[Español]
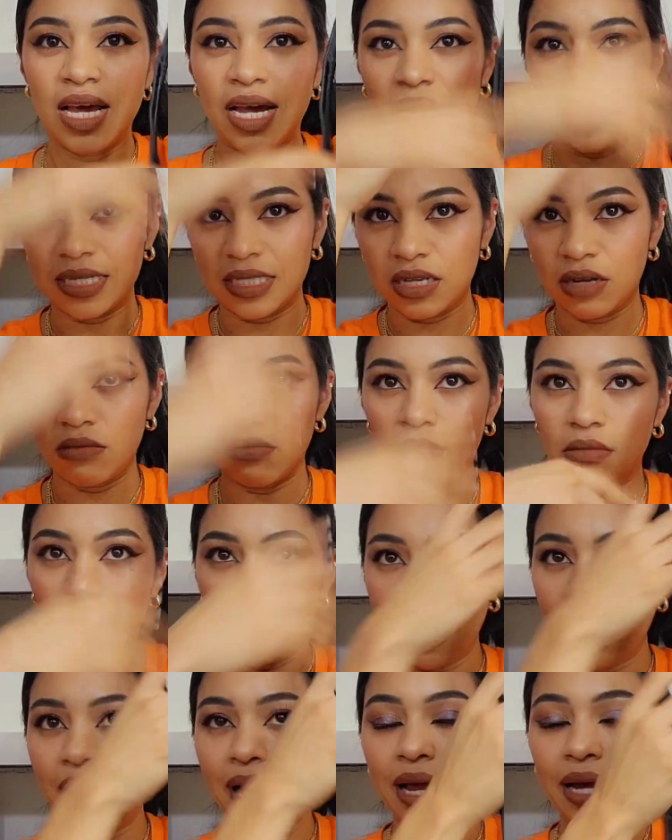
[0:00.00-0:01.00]
hace como
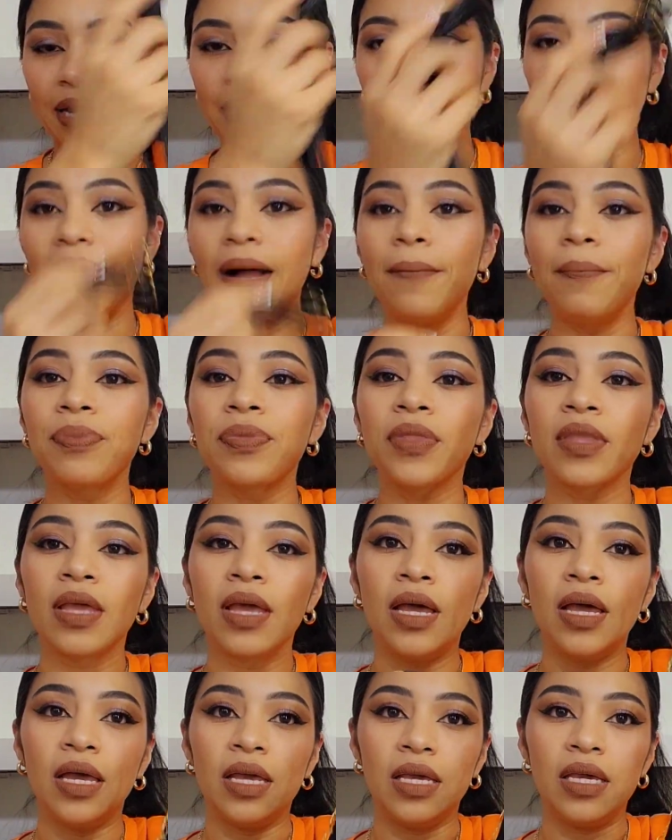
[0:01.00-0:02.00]
más larga
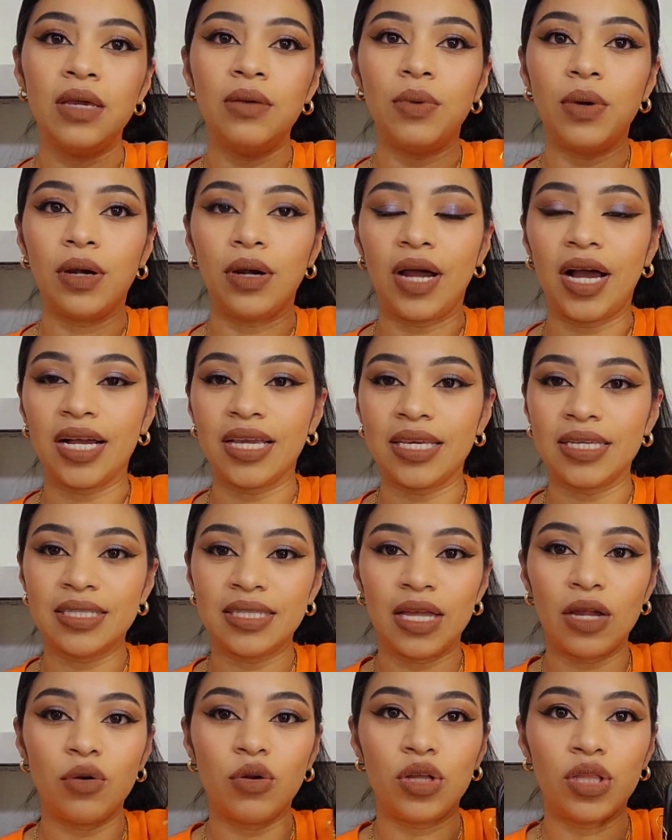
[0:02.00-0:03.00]
y bueno, aquí
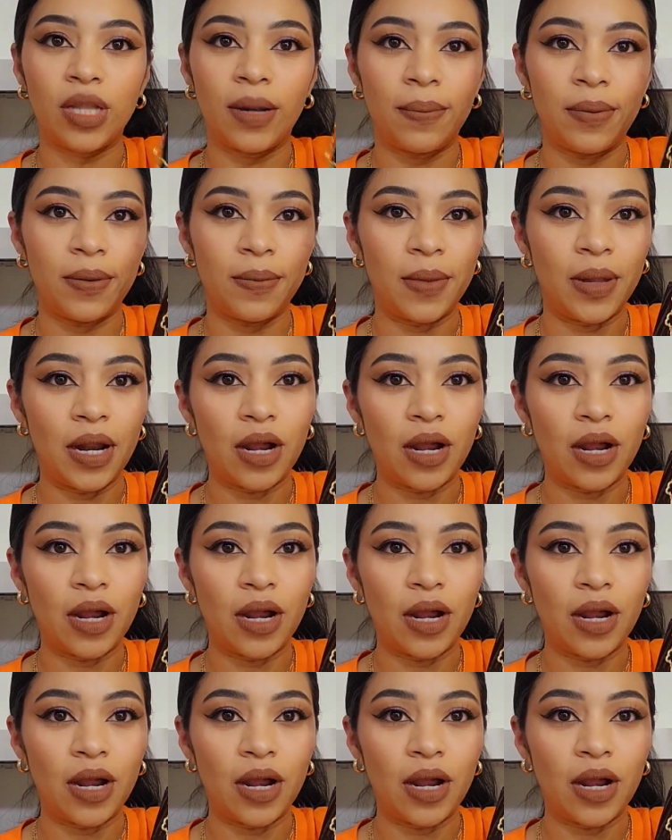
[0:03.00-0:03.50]
está nuestra primera